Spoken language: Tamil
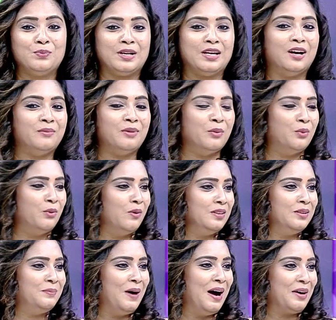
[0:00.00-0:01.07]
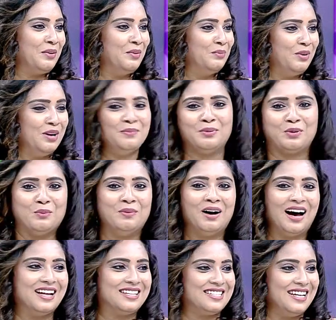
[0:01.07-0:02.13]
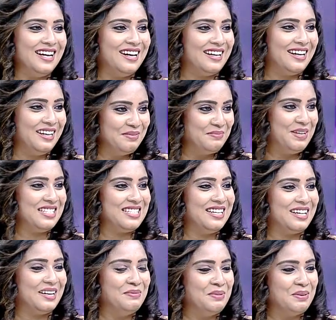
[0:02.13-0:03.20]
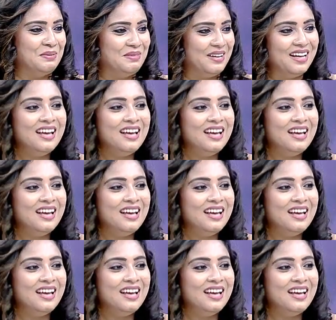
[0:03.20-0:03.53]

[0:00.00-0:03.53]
பிரியா பாபுவை வந்து பார்க்கணும் போல இப்போ ரொம்ப ஆசையா இருக்கு நீங்க பேசினதுக்கு அப்புறமே